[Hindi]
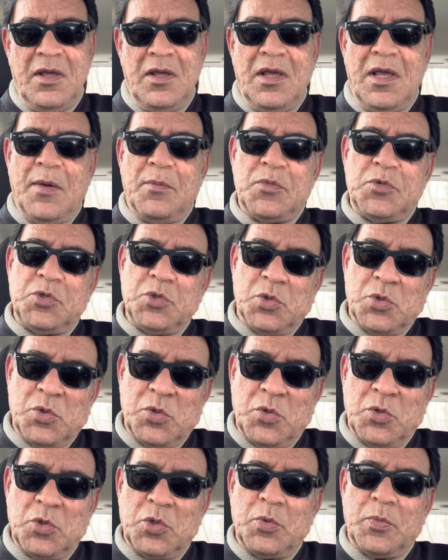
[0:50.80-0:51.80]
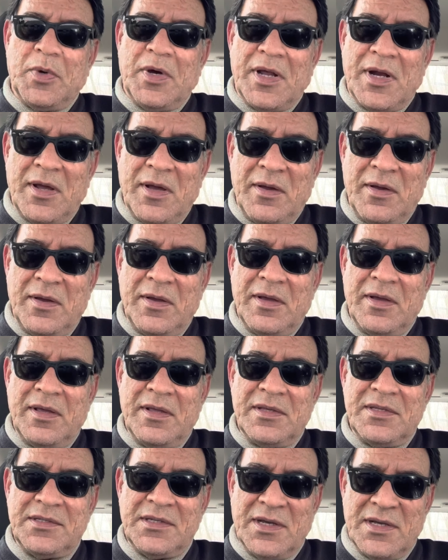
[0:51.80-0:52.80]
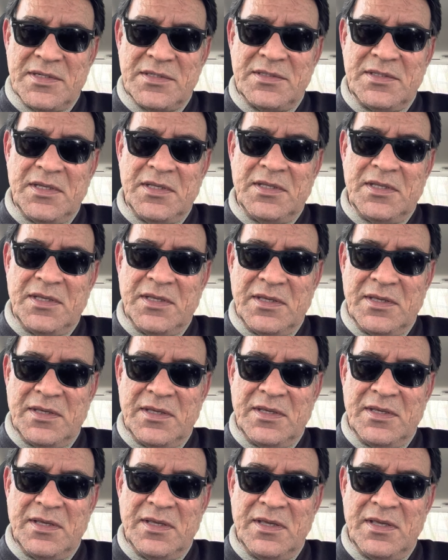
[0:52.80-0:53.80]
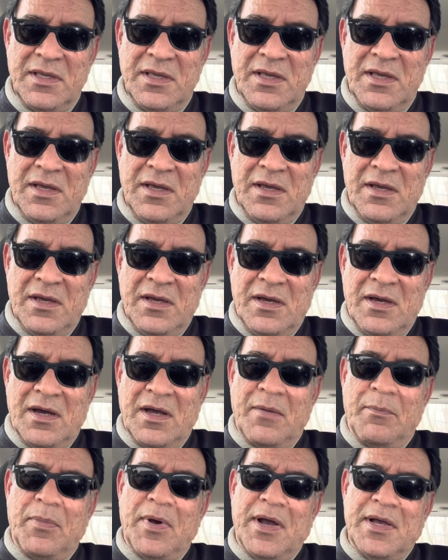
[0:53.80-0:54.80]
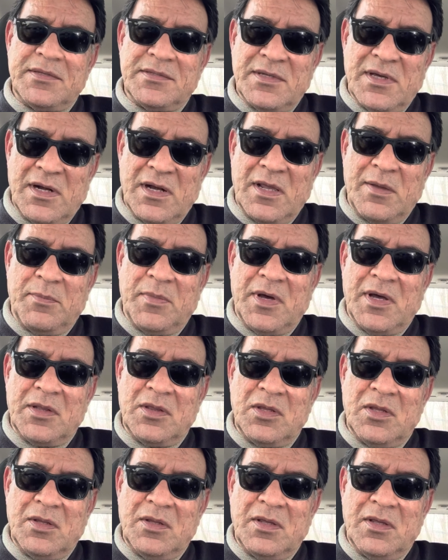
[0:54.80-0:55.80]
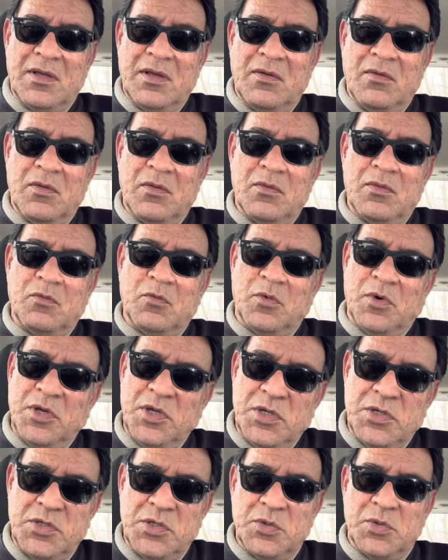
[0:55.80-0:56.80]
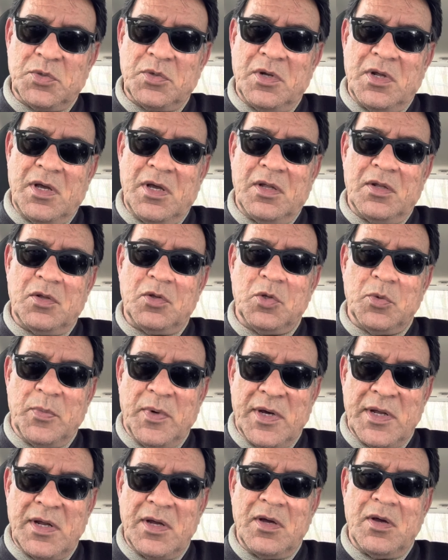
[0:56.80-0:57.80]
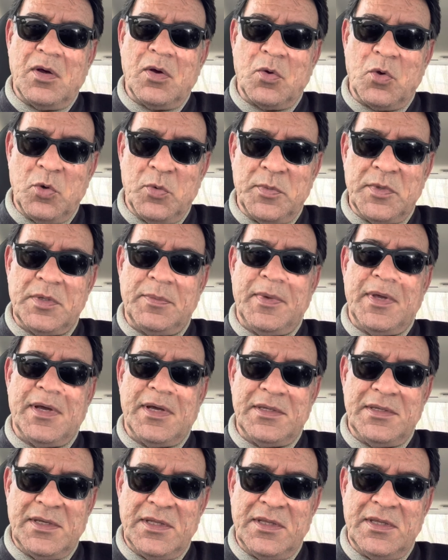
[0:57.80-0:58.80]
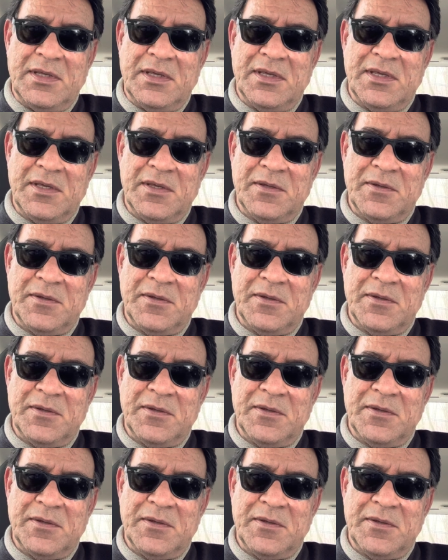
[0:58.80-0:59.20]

हम चोरों को दोबारा चांस देते हैं हर पाँच साल के बाद वही चोर दोबारा हुकूमत में आ जाते हैं